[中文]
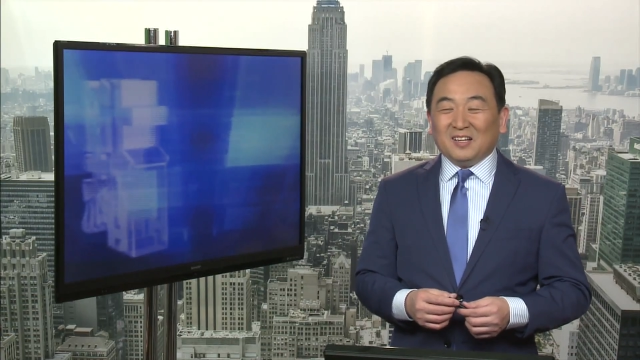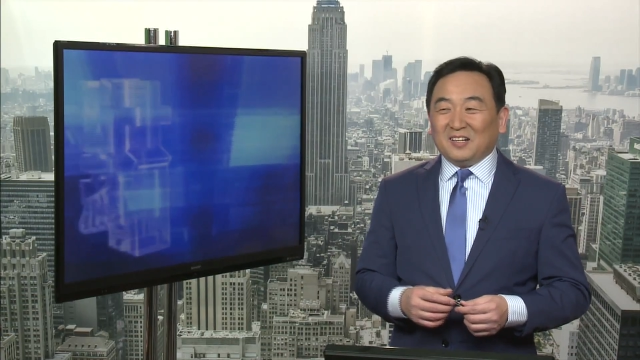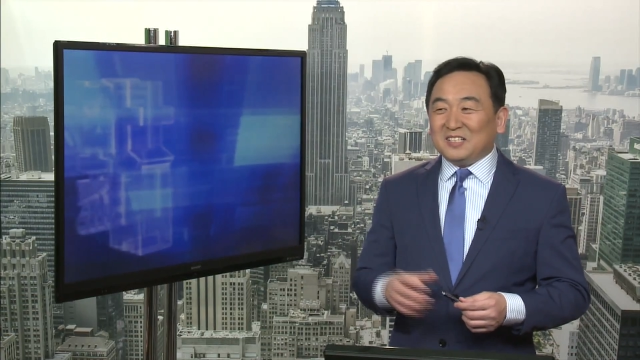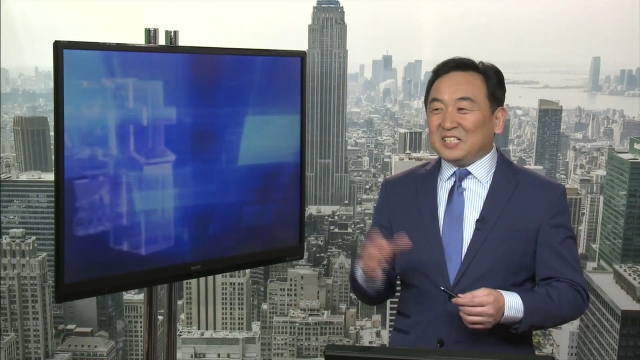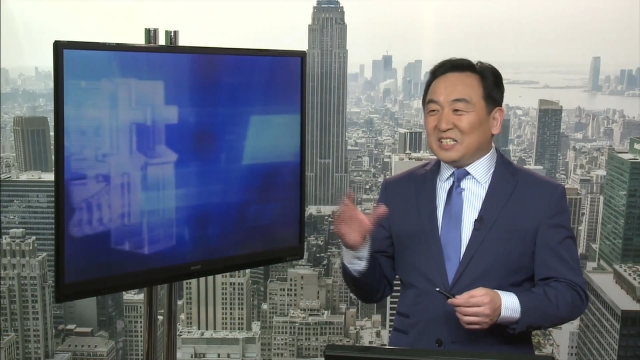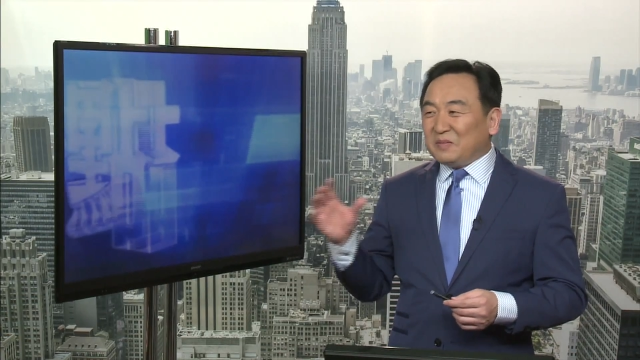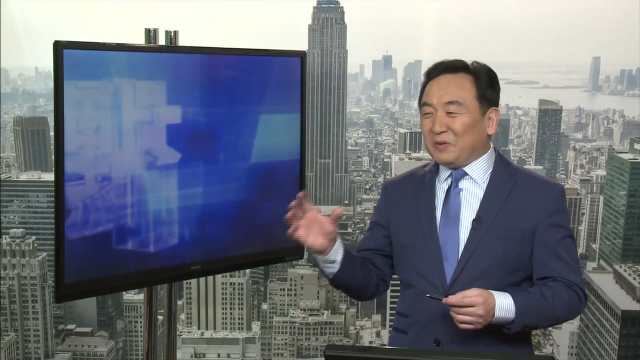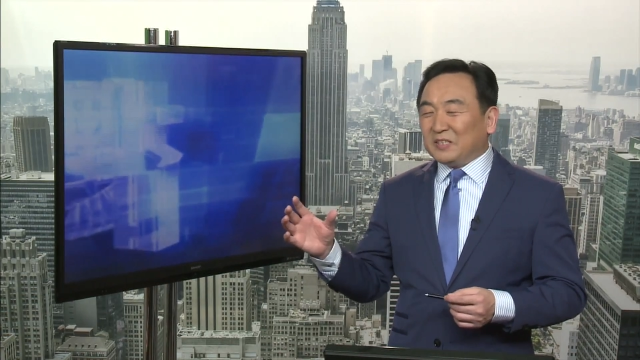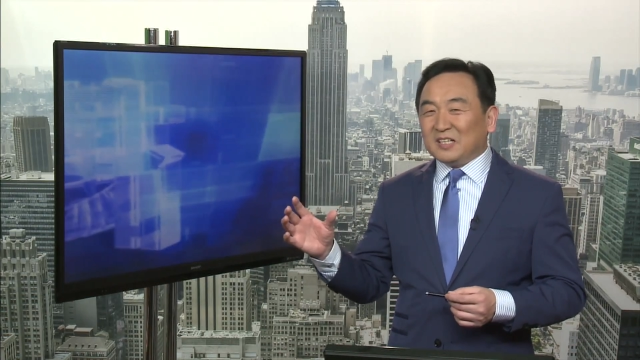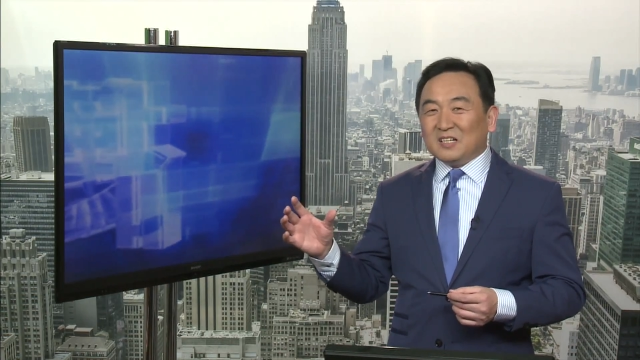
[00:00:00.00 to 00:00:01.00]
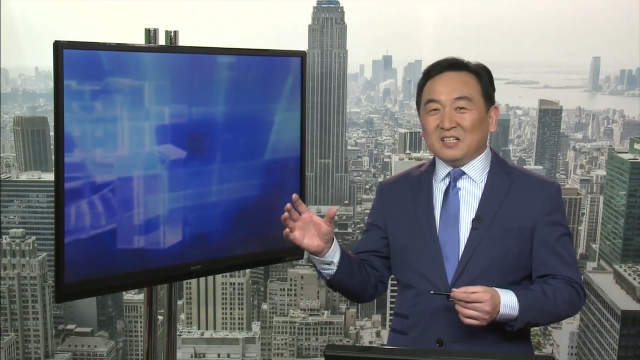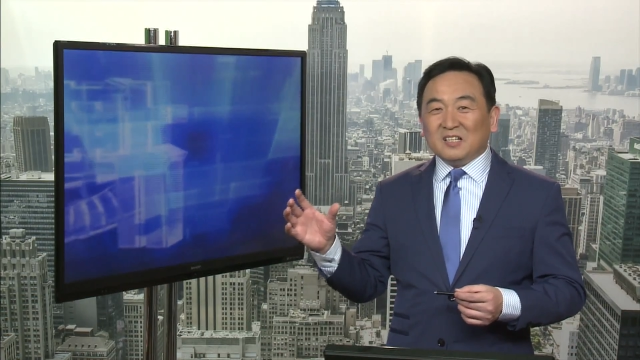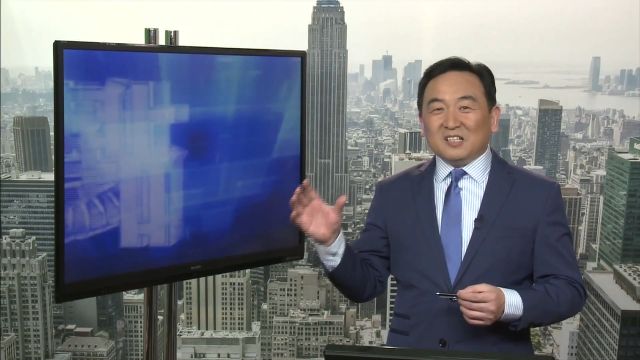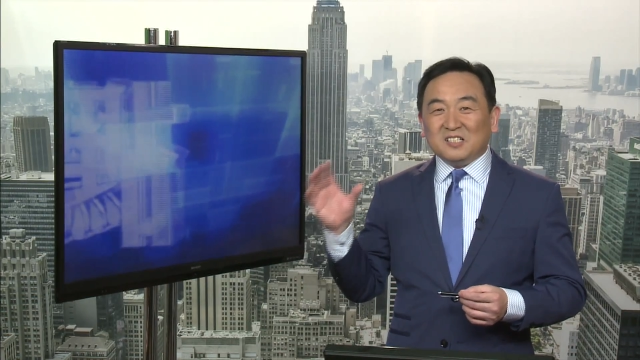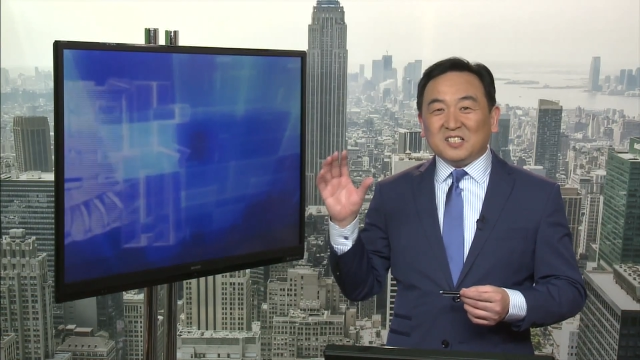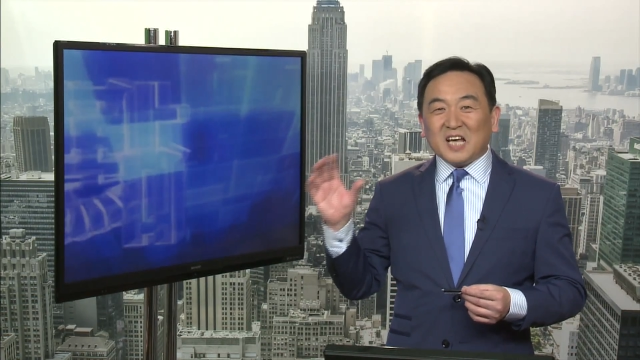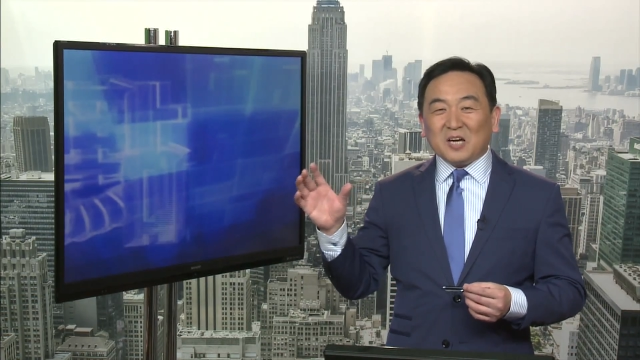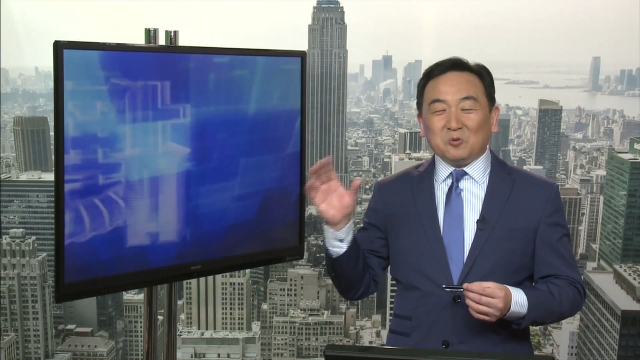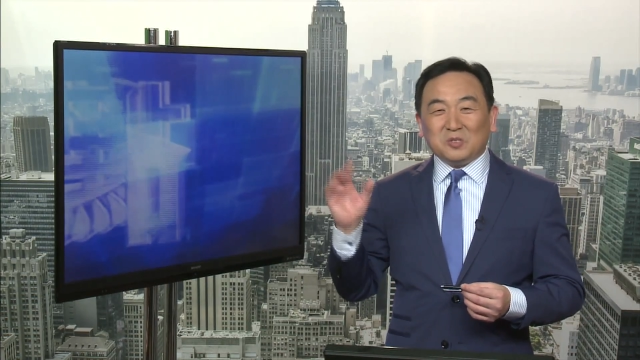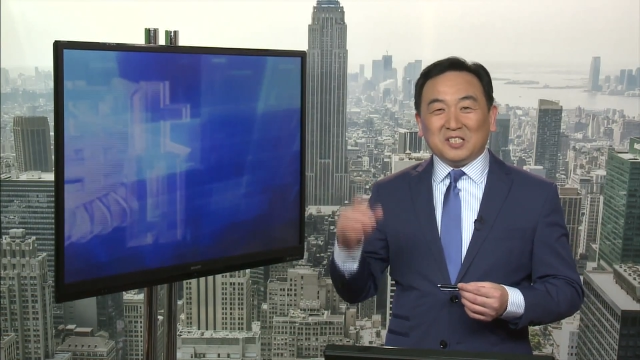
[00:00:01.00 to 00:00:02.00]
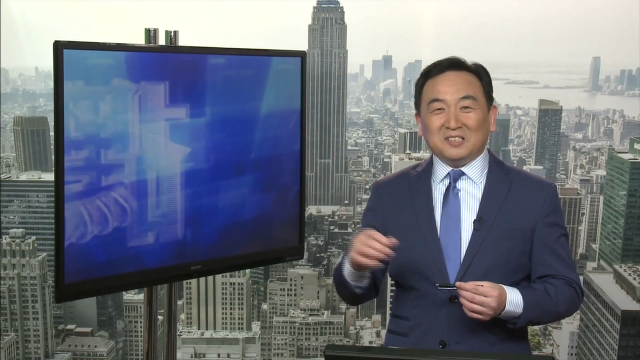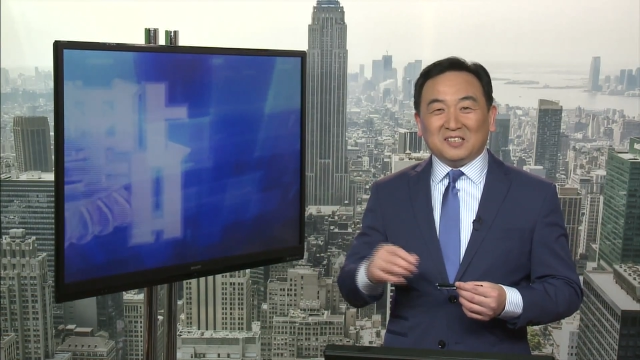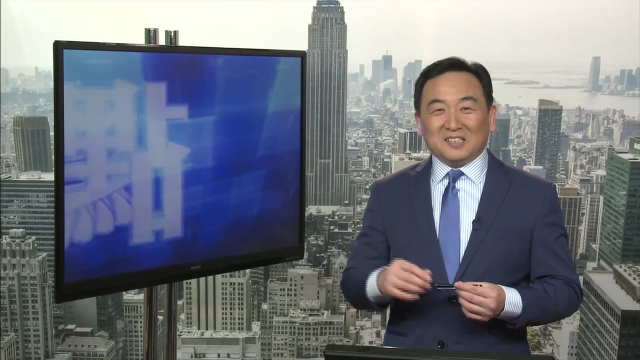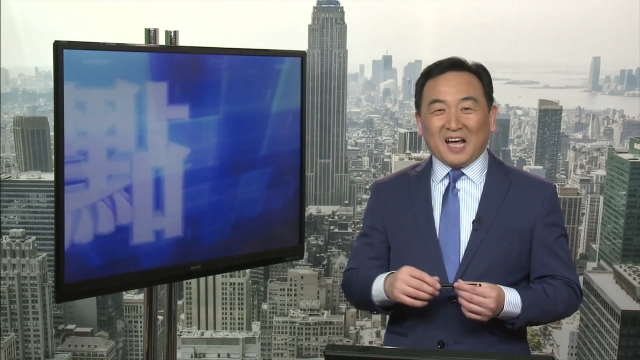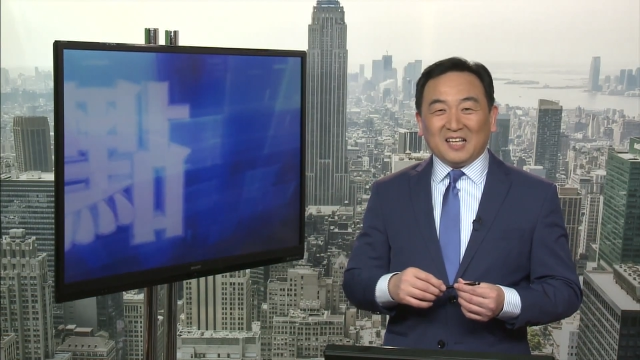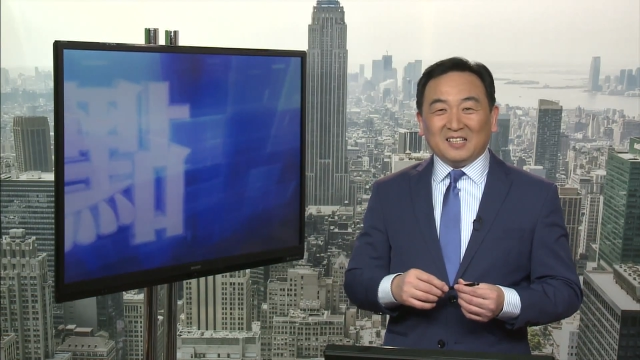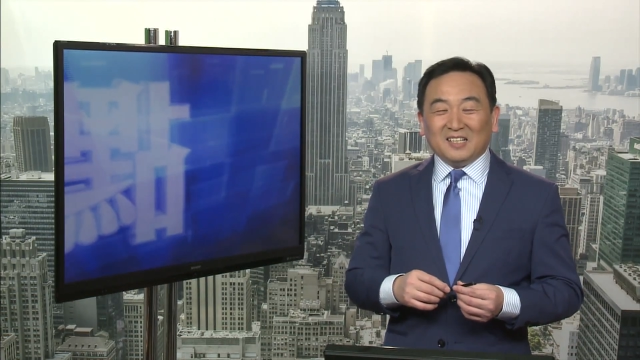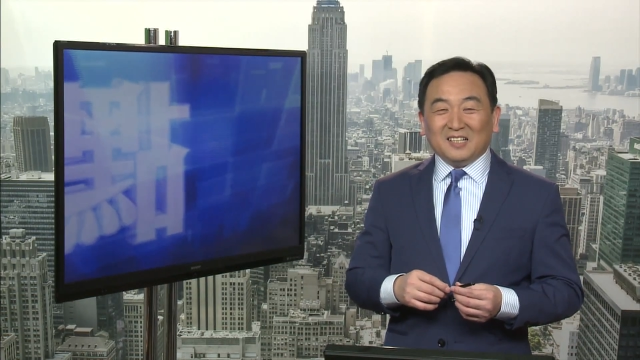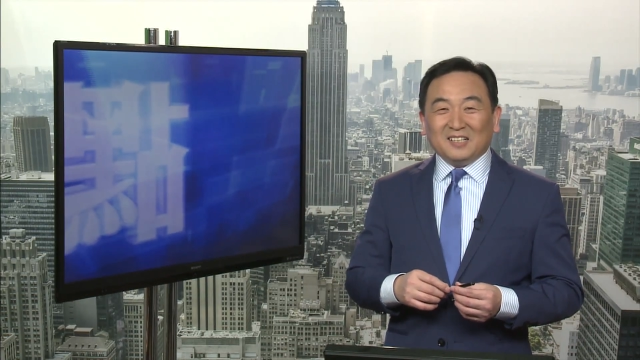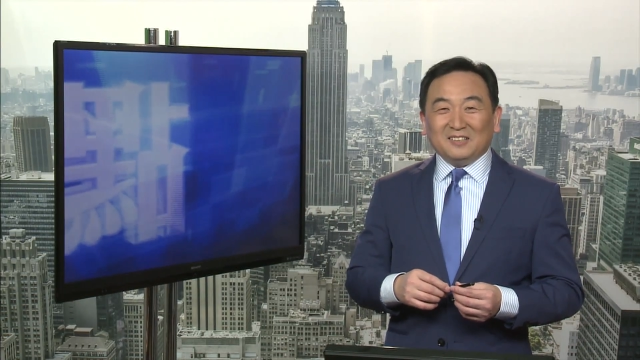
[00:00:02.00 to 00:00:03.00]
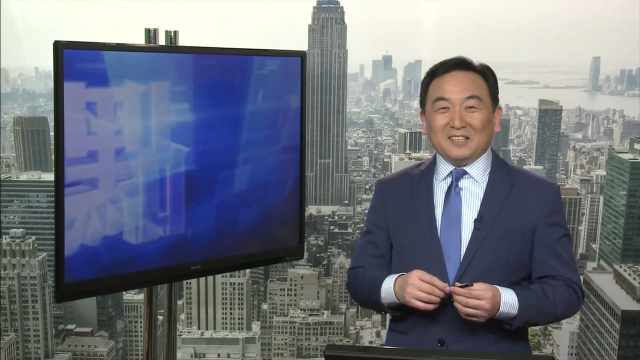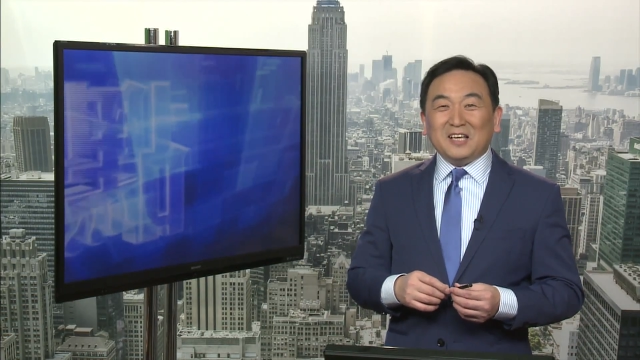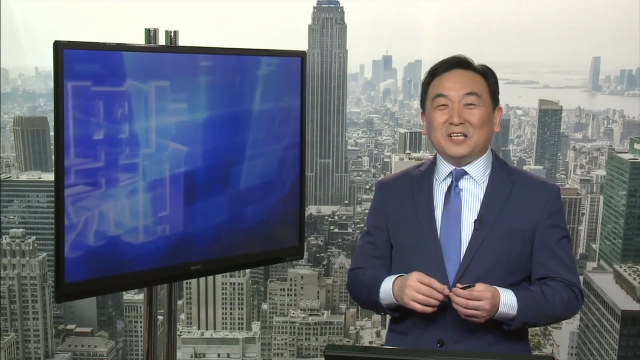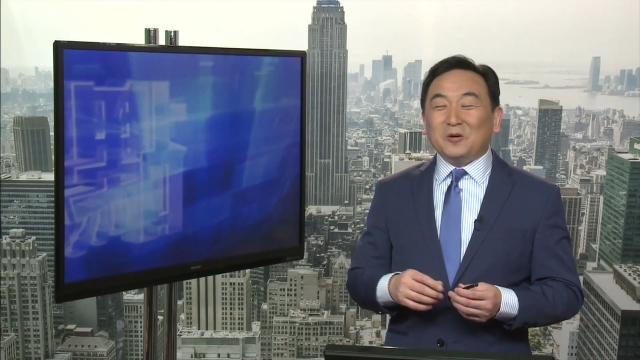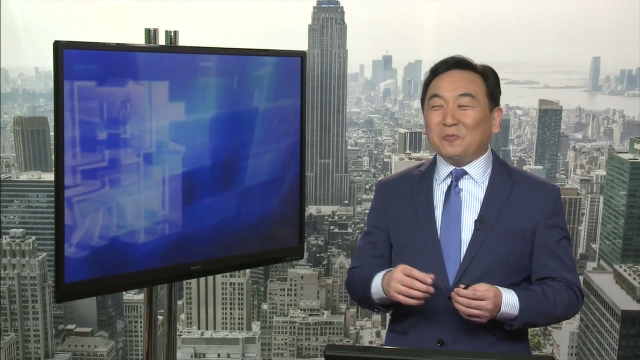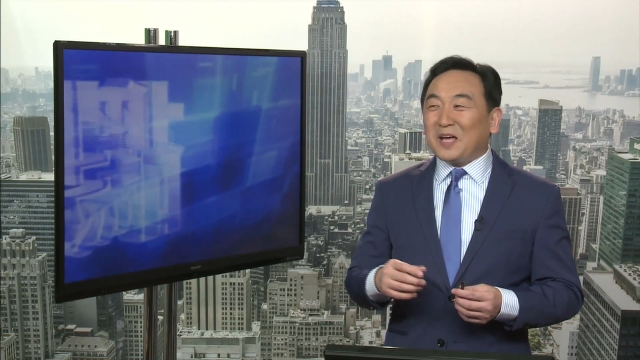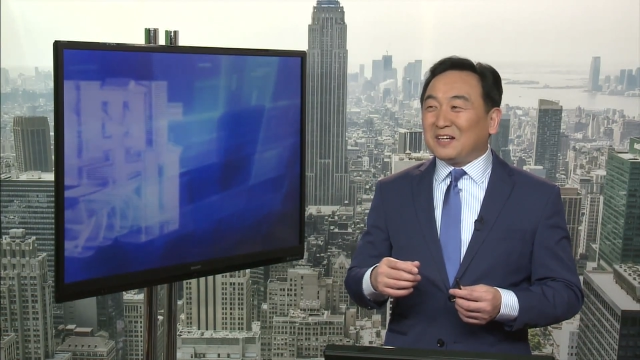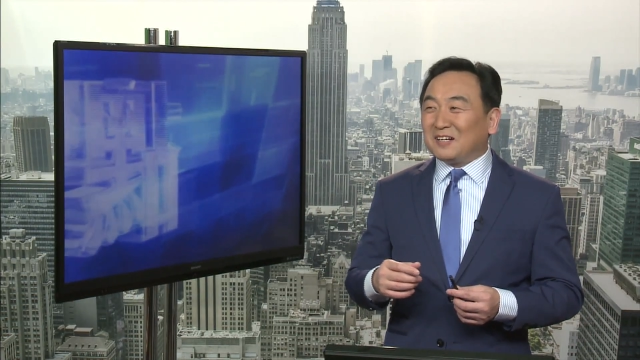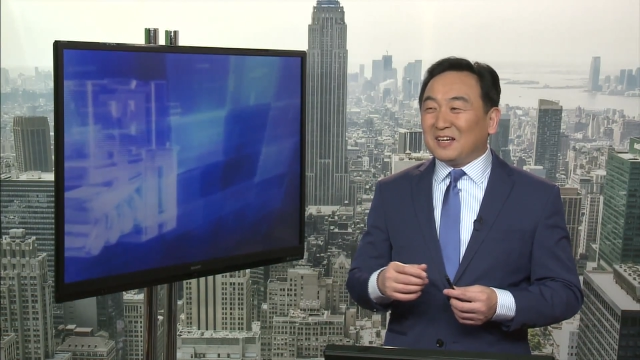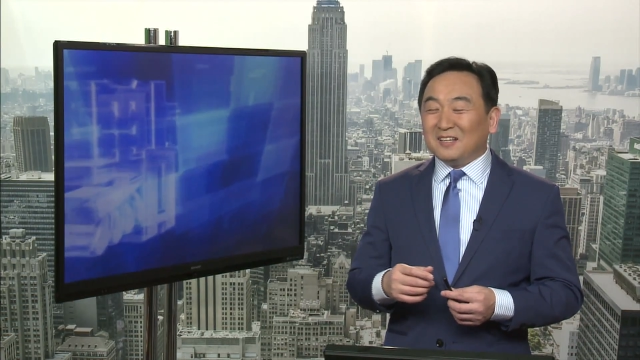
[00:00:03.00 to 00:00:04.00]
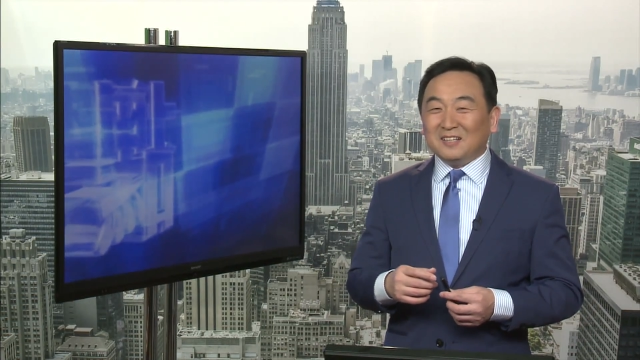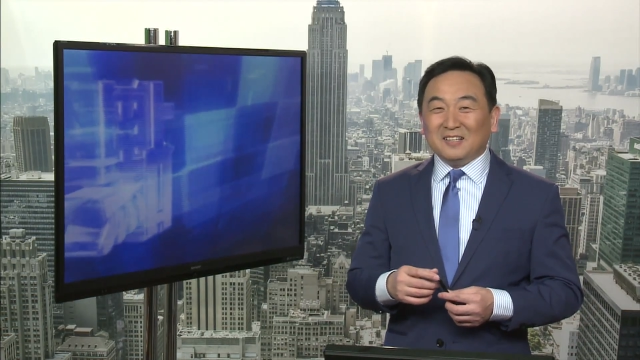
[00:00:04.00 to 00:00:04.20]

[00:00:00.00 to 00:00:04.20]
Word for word: 而习近平呢，很在乎金正男，那也就变成了